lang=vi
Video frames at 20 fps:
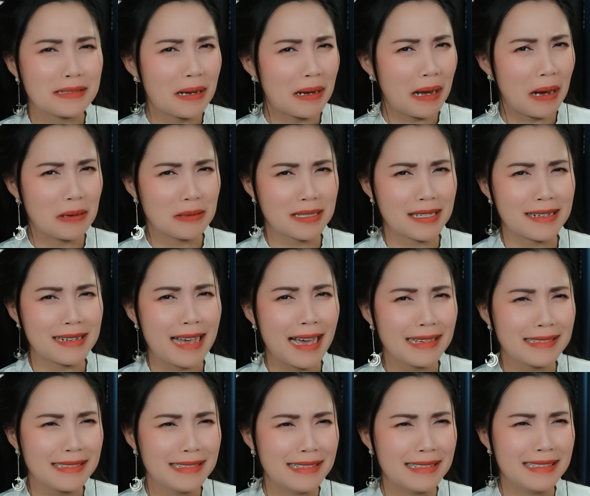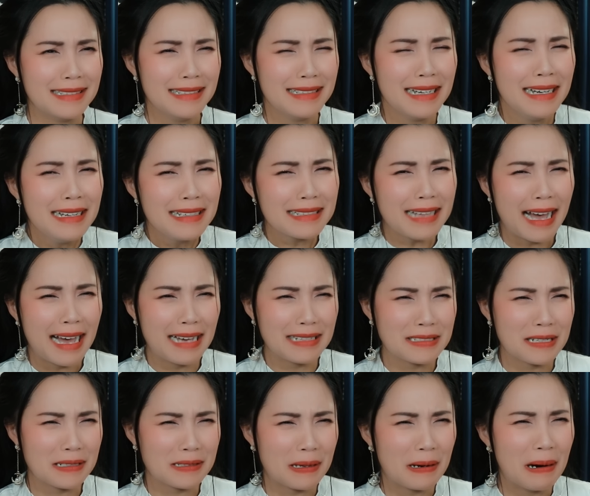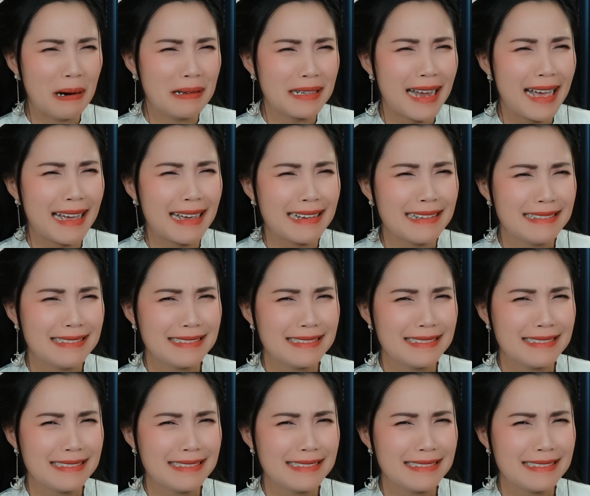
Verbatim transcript: tôi cầu xin các người, thả cho tôi đi.